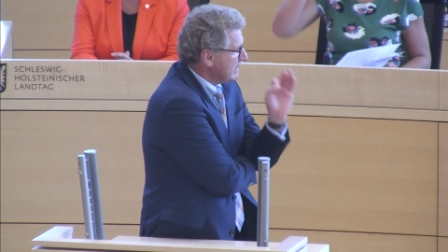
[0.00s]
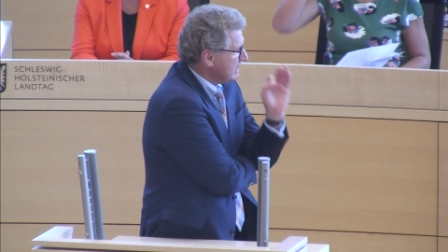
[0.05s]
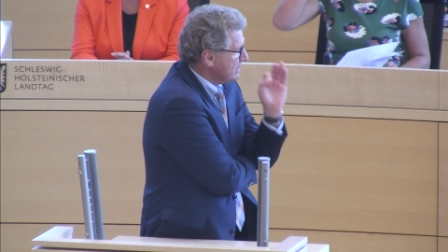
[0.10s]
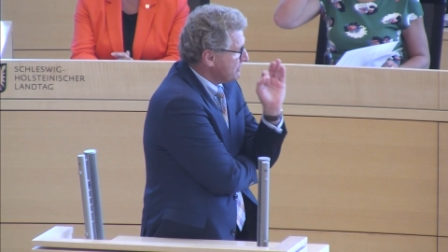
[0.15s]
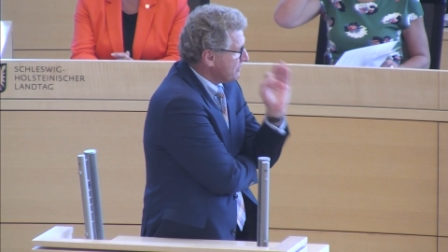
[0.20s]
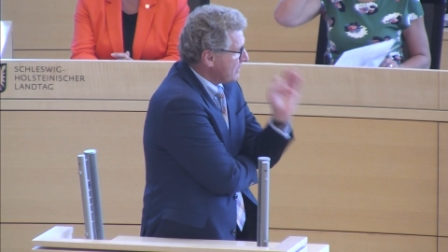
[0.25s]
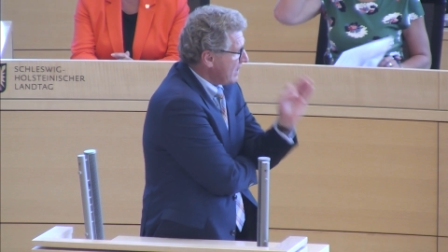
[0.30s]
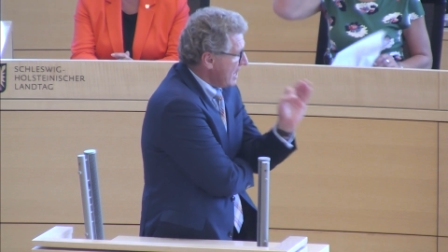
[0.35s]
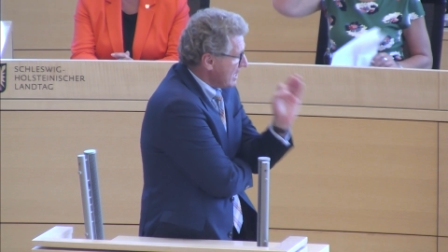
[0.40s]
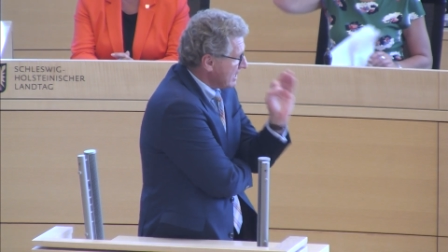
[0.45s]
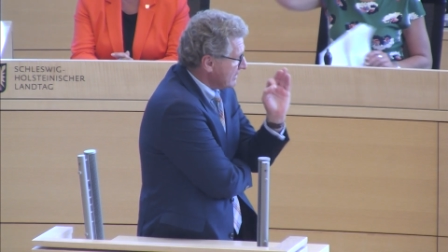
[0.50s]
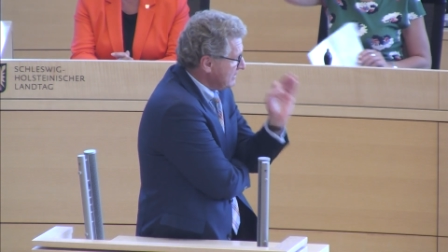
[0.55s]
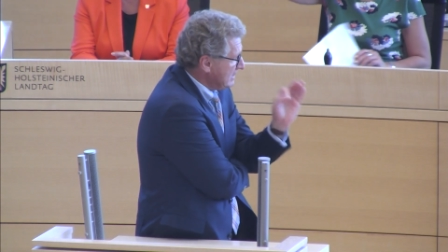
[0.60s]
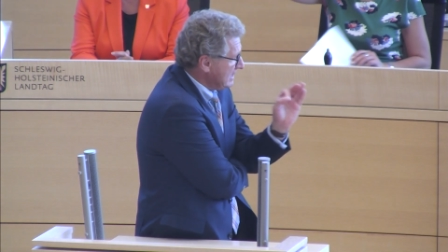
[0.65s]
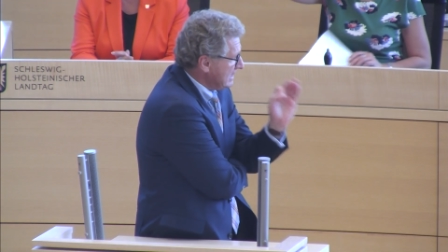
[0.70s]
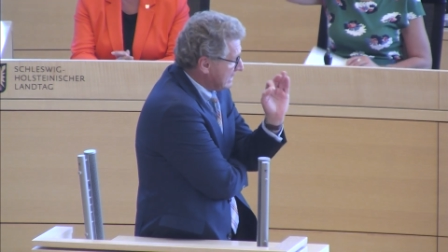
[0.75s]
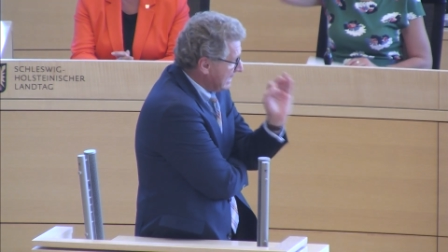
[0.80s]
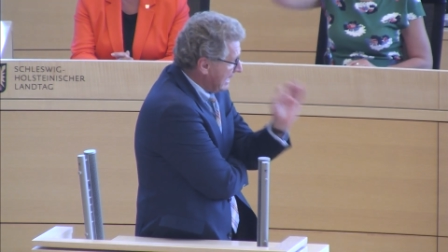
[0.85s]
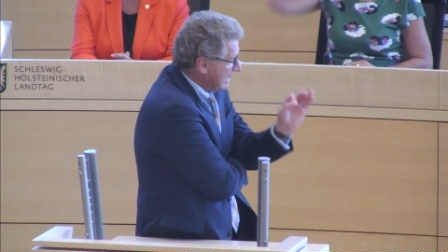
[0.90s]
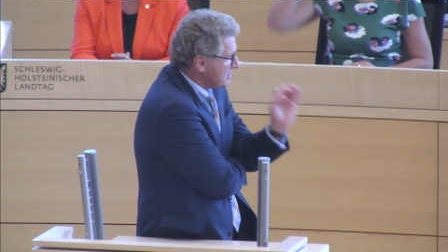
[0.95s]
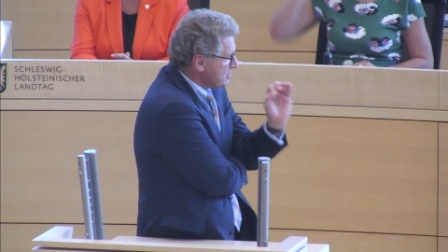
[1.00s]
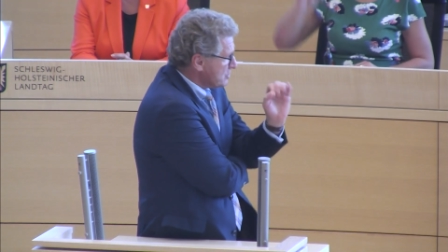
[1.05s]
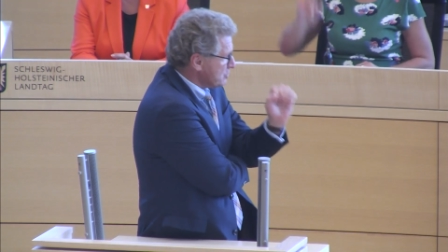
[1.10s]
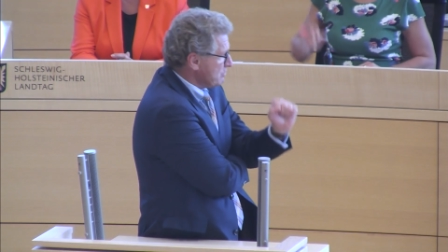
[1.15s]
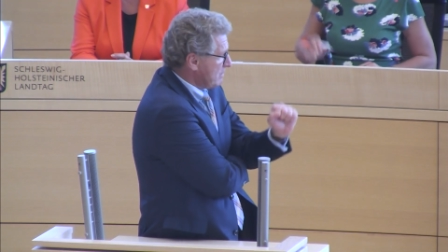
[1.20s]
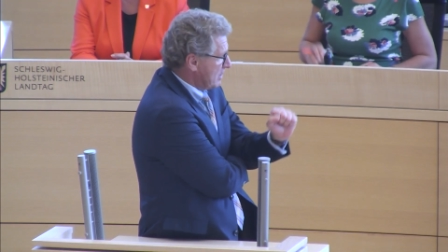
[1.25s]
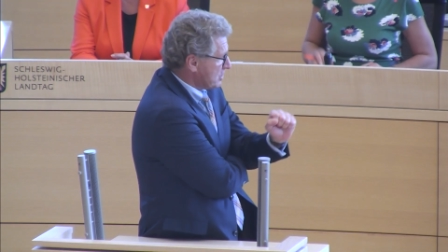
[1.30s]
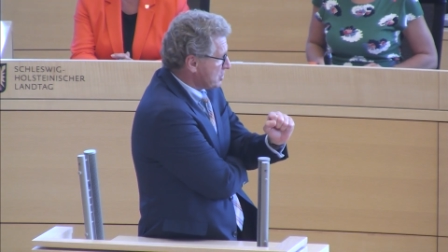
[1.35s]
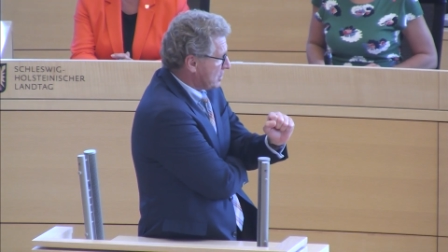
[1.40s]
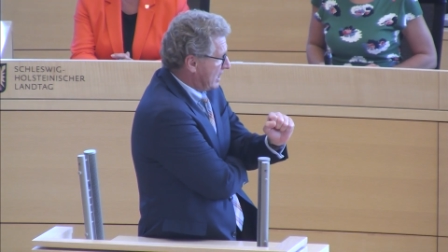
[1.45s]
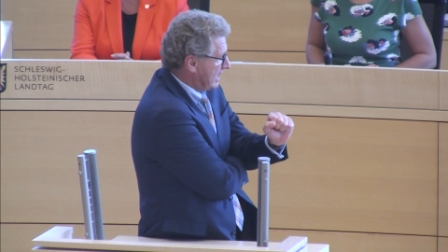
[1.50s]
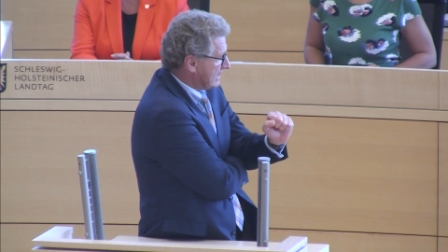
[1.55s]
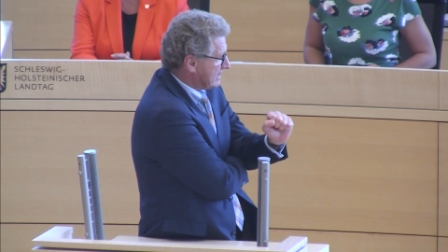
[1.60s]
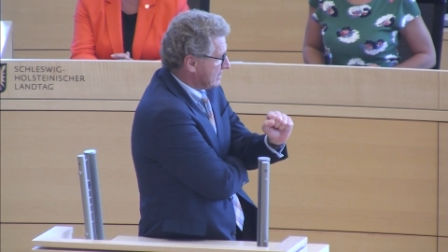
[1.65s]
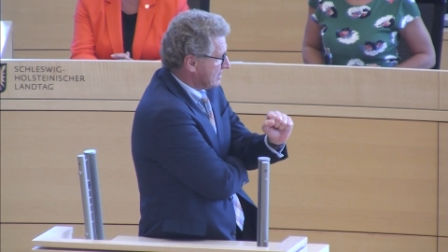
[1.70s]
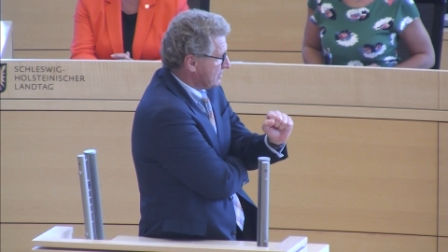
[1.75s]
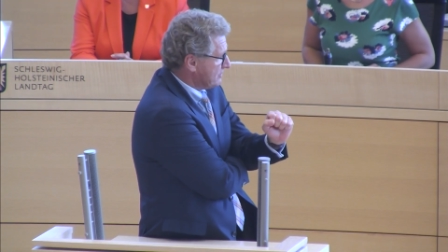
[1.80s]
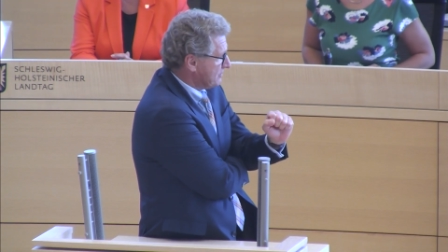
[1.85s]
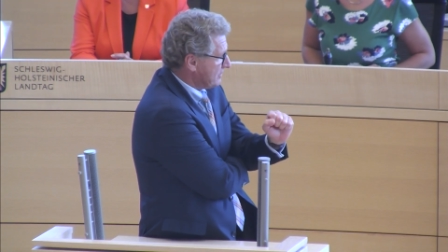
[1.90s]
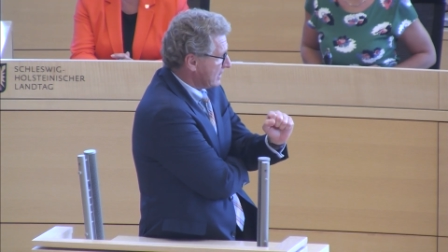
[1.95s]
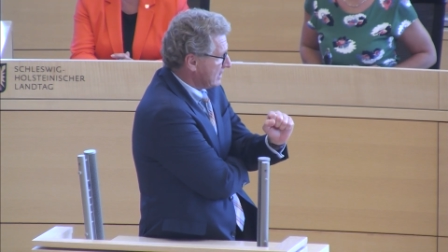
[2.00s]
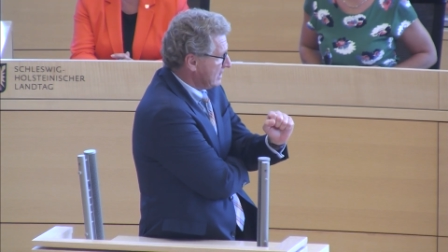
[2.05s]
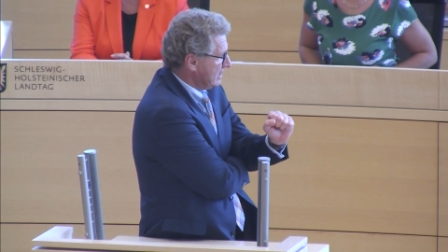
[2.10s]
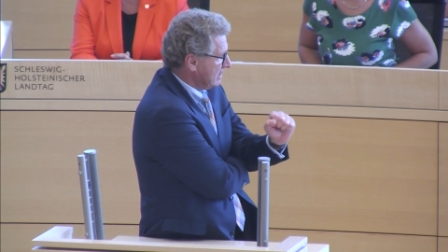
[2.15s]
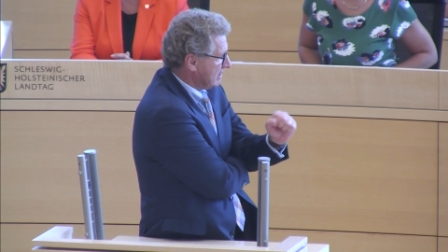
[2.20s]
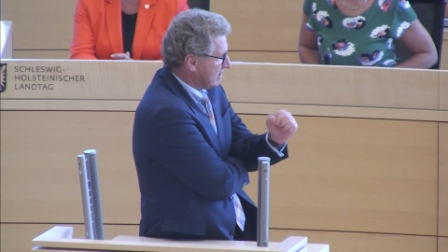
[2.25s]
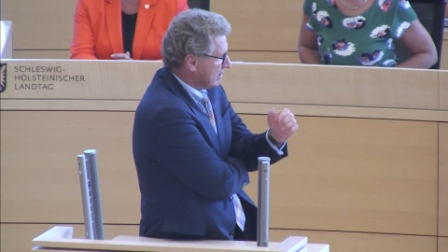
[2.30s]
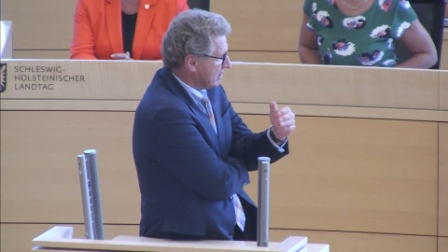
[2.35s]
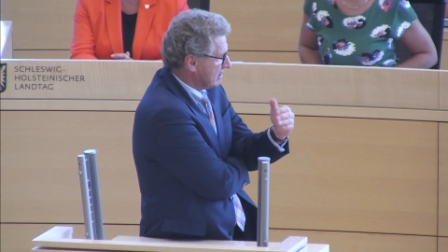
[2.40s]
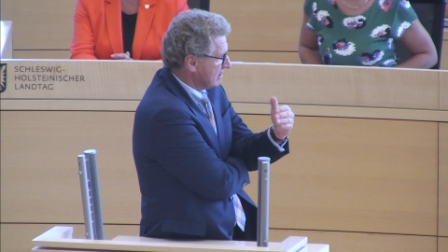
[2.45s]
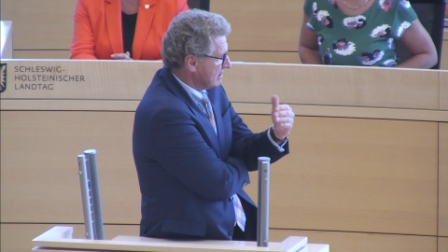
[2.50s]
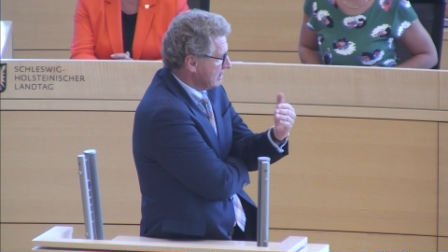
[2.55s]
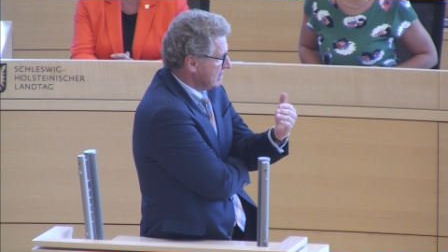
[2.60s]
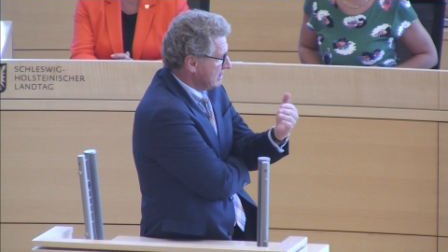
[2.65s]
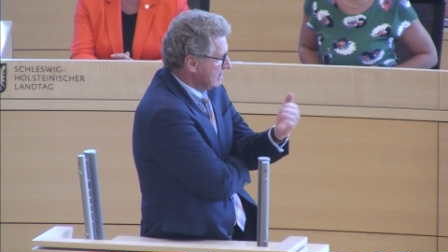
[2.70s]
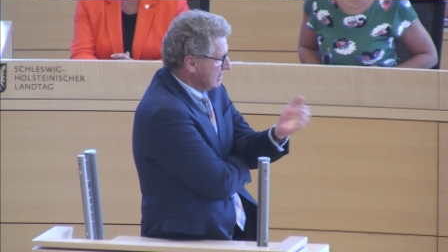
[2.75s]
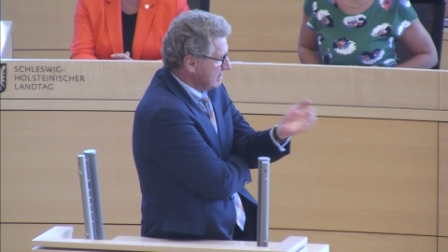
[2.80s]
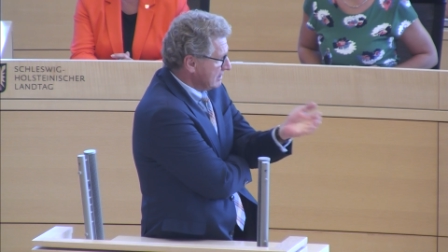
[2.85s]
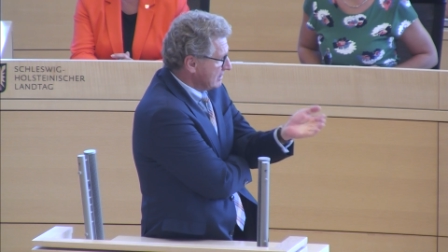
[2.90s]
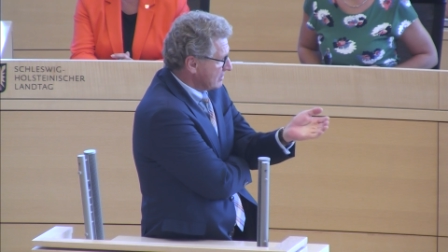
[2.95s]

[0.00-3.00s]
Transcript: über die Frage, wie die grenzüberschreitenden Verkehre